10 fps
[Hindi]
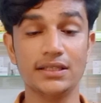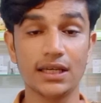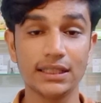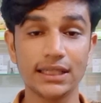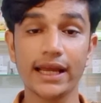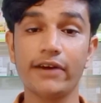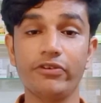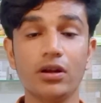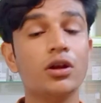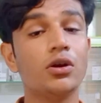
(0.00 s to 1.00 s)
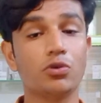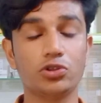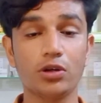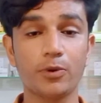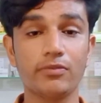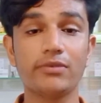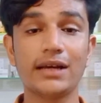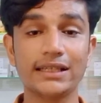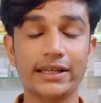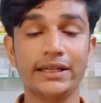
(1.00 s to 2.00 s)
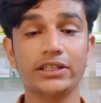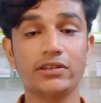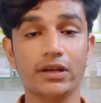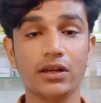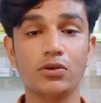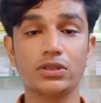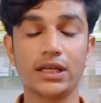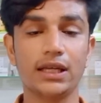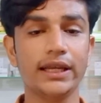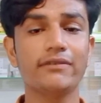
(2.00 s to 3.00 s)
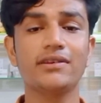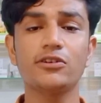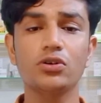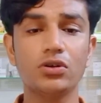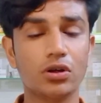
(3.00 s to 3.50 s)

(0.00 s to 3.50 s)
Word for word: जल जाए या फिर कुछ और प्रॉब्लम आ जाए इरिटेशन वगैरह हो जाए लेकिन वैसा तो